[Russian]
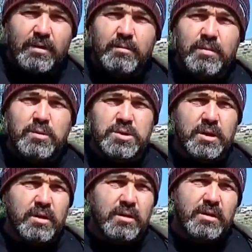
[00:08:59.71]
мы уже
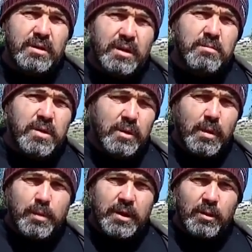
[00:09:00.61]
имеем
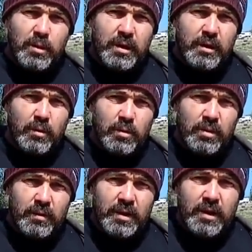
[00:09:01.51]
определенный уровень.